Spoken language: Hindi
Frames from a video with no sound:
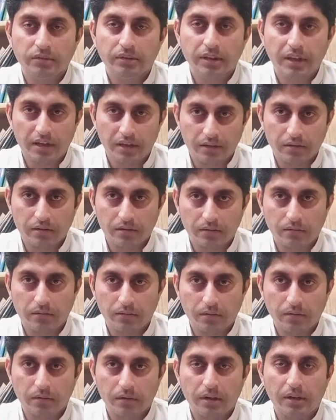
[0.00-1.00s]
दे
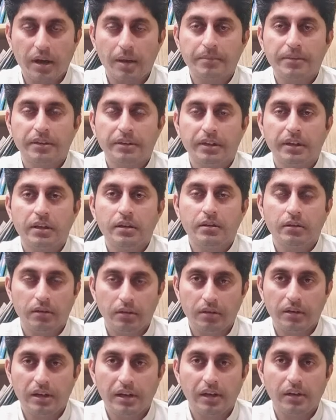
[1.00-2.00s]
का नाम देते
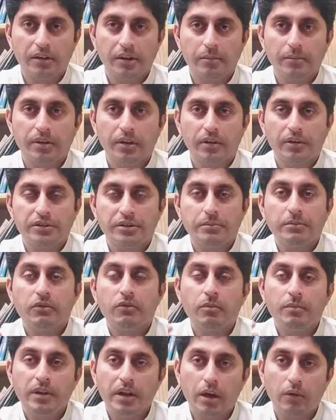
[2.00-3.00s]
हैं लीगल टर्मिनोलॉजी में
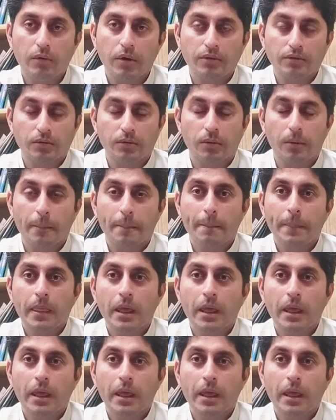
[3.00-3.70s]
वो मिला हुआ है उसको